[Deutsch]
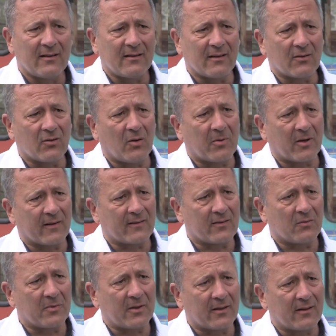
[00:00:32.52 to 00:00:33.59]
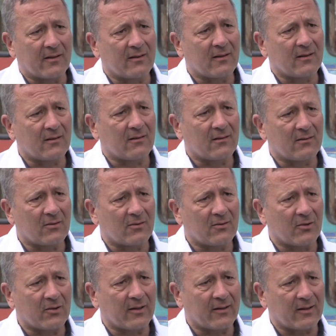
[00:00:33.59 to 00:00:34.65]
der Kooperation mit den Kindern doch
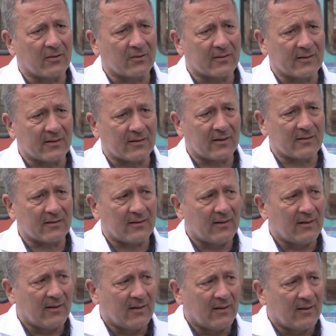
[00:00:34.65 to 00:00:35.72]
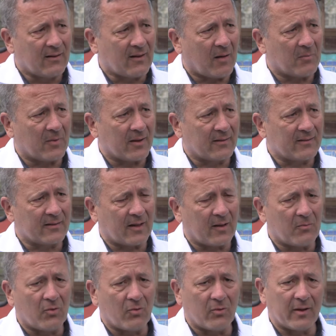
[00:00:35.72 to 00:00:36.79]
deutlich reduziert hat, kam eine
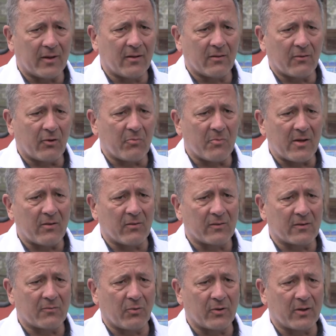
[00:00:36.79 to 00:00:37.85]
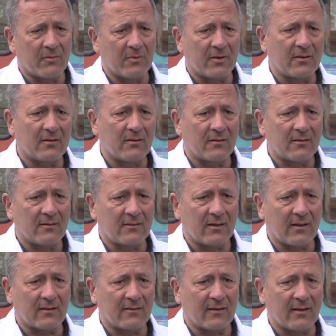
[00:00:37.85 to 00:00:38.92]
extrem hohe Rückmeldungsquote mit
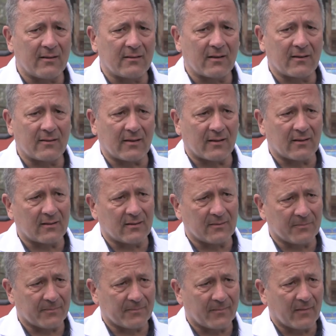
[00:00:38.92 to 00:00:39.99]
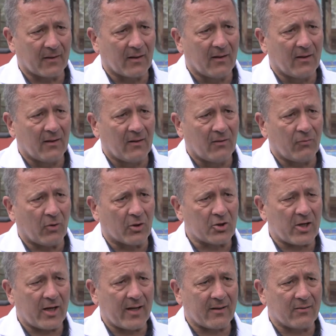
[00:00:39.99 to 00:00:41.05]
sehr, sehr interessanten
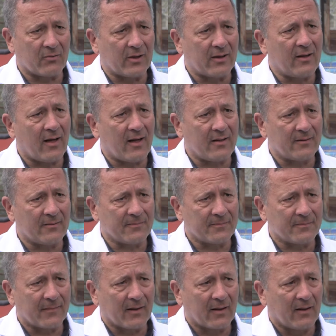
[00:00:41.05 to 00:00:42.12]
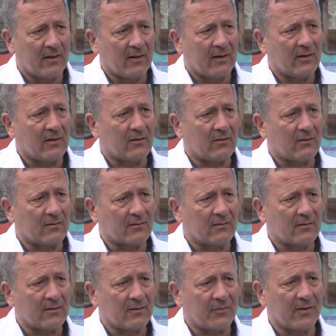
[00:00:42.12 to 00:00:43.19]
Vorschlägen und Inhalten.
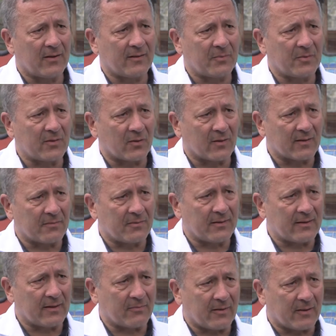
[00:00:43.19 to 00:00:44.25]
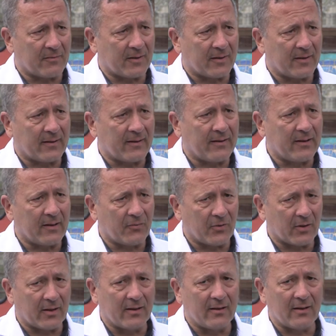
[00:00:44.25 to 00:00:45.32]
Und ich finde es besonders wichtig, weil wir eine Klinik
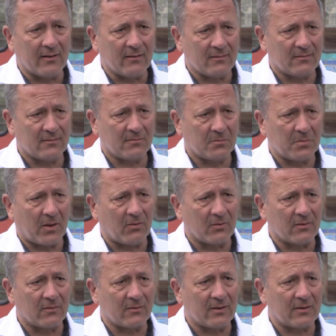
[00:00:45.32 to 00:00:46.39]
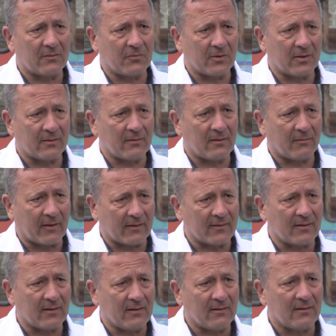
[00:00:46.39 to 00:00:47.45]
für Kinder bauen und nicht für
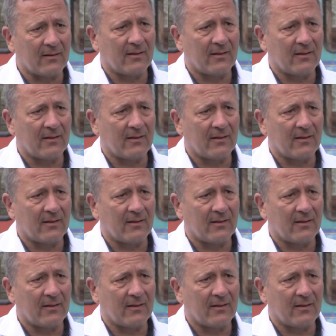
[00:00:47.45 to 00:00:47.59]
Erwachsene.